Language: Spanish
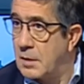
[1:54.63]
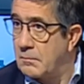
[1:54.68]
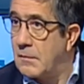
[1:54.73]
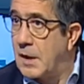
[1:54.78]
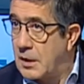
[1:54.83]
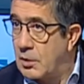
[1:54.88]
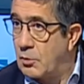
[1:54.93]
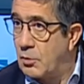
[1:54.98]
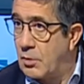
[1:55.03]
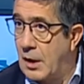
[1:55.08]

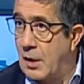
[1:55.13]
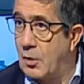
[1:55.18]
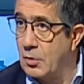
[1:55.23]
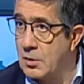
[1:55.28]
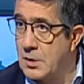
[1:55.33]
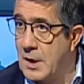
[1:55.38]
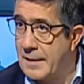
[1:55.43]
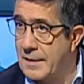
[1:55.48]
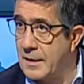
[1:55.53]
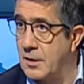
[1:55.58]
Mariano
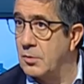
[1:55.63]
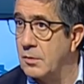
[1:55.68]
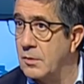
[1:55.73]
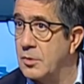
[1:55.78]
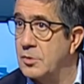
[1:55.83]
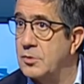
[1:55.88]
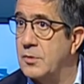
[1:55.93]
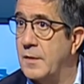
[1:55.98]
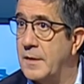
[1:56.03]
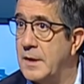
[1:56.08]
Rajoy ya dijo de
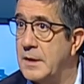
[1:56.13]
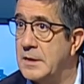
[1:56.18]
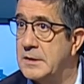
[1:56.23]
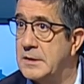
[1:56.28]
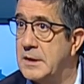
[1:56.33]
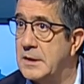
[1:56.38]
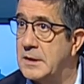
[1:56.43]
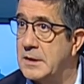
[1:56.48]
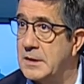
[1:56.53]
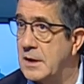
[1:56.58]
los
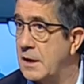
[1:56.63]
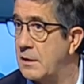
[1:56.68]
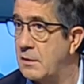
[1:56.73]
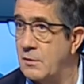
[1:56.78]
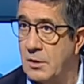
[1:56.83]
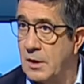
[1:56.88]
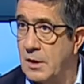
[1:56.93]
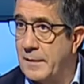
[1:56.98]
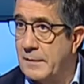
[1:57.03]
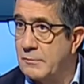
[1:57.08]
socialistas que
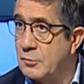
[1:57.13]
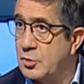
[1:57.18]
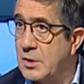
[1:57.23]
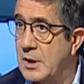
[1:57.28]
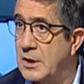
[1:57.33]
traicionábamos